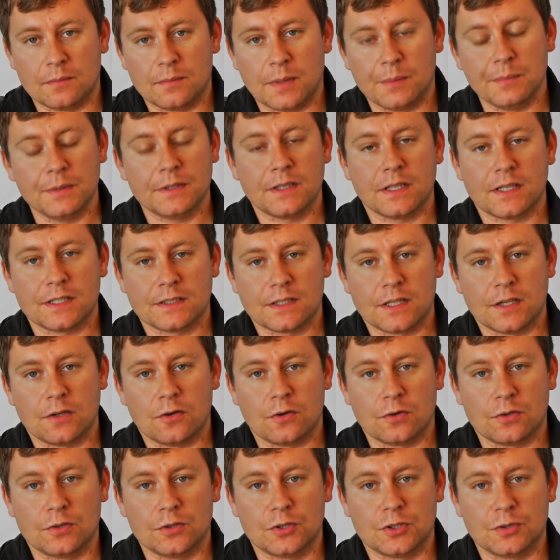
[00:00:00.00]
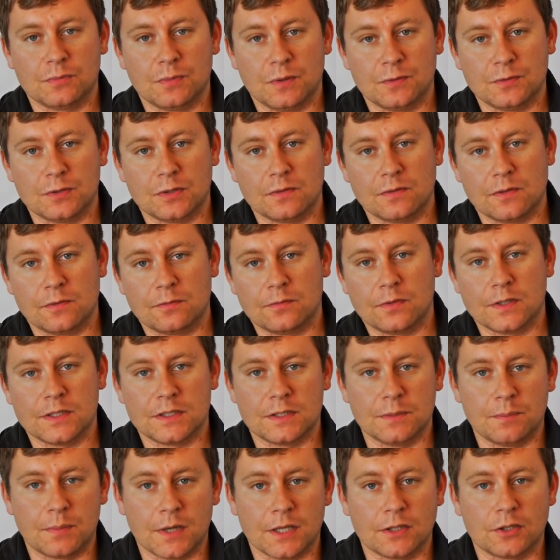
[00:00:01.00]
Mamy teraz rekordy szybowcowe w
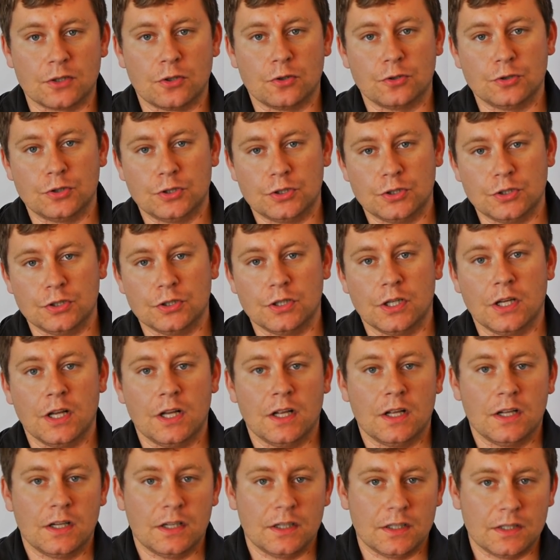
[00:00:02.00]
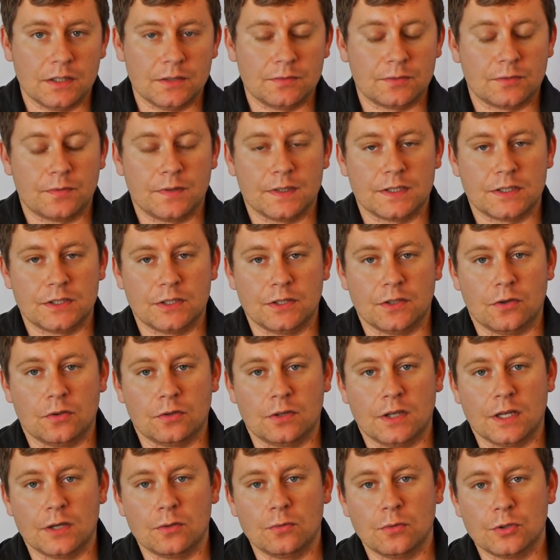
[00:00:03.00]
kwestii prędkości, e, w kwestii
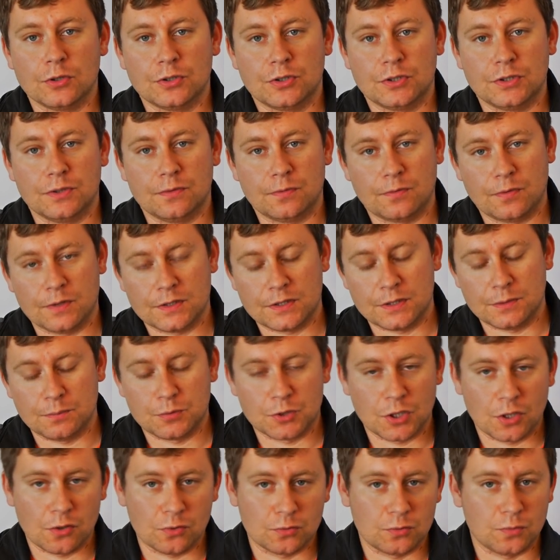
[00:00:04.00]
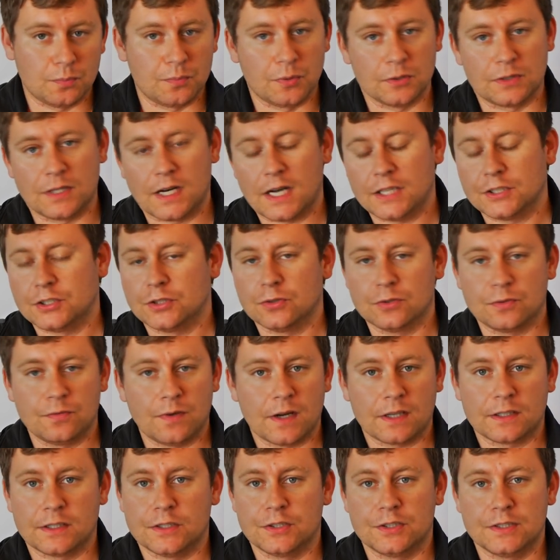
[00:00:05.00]
odległości, w kwestii przelotu po trasie
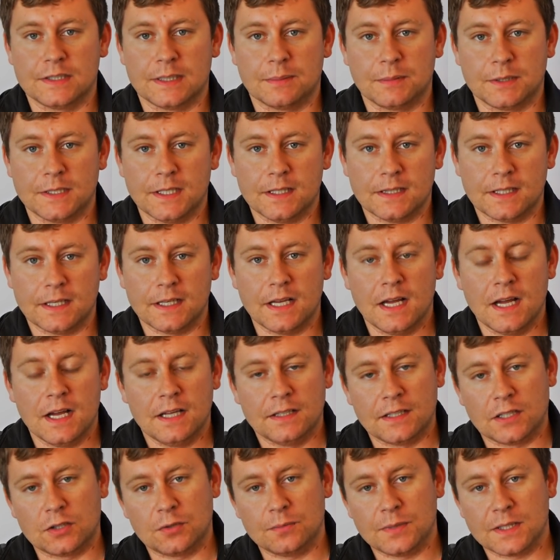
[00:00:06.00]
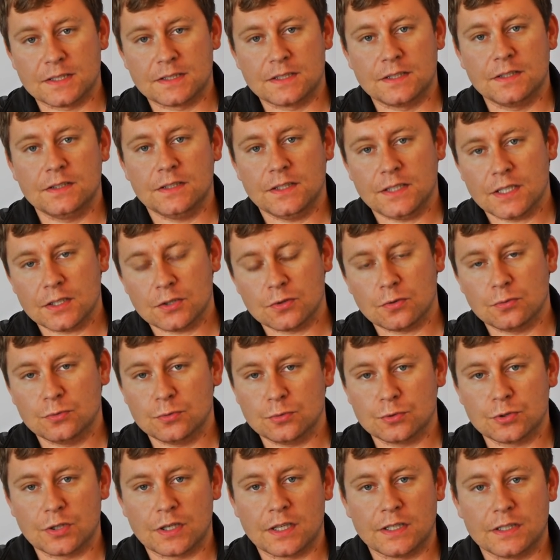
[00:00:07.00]
otwartej czy zamkniętej, natomiast nie są
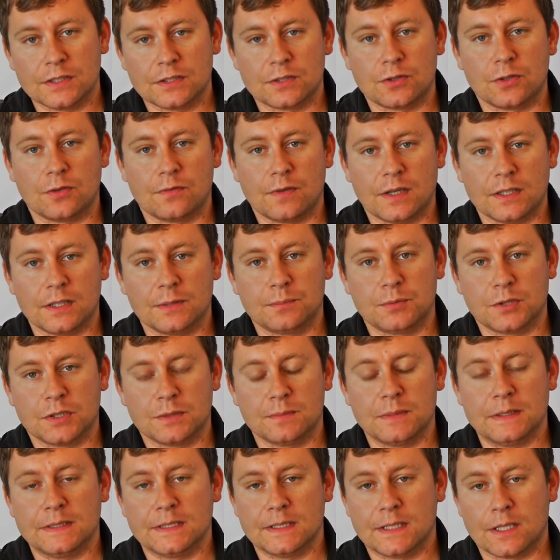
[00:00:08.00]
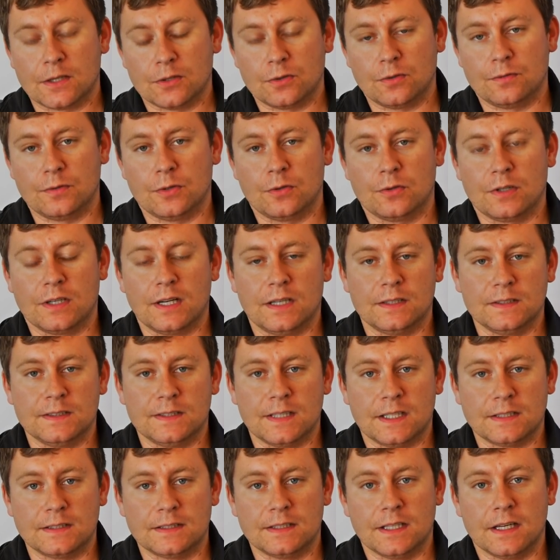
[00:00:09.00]
już rejestrowane przez międzynarodowe
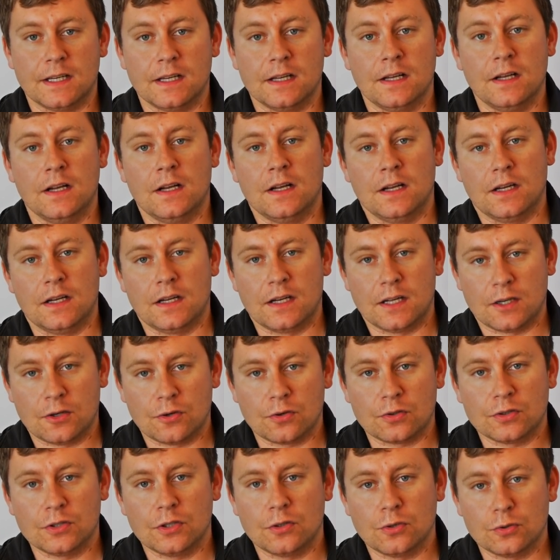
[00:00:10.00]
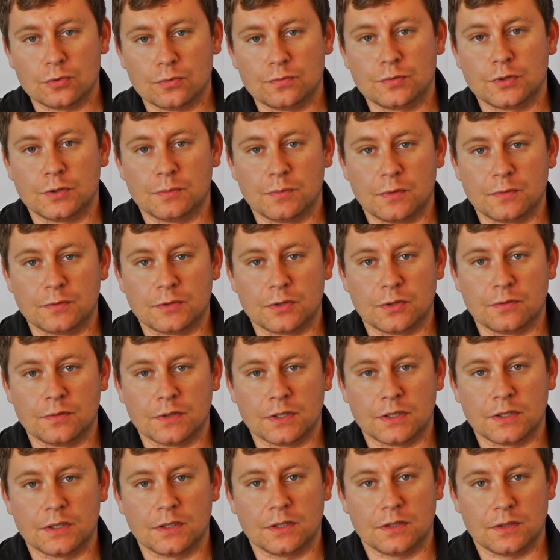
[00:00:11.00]
organizacje rekordy lotów
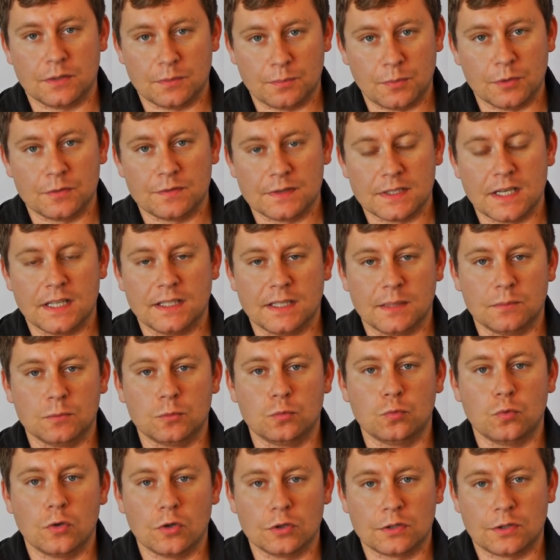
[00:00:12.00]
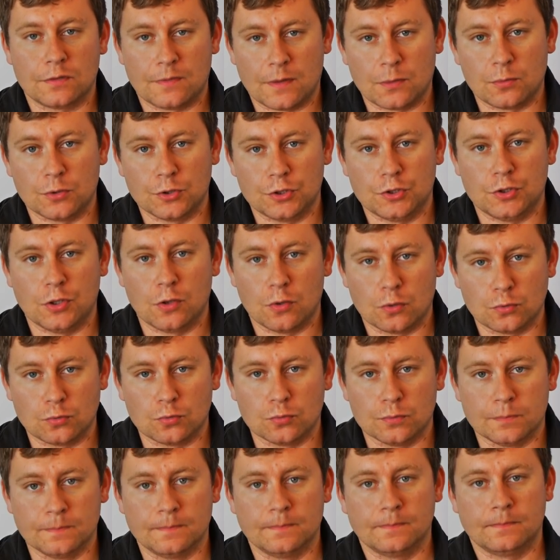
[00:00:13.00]
szybowcowych pod względem długotrwałości
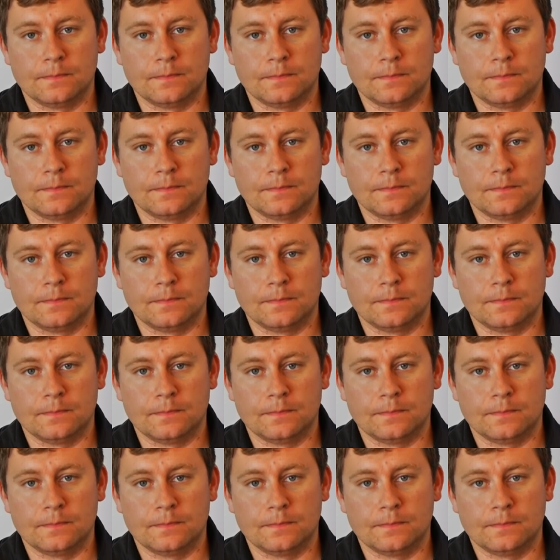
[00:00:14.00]
lotu.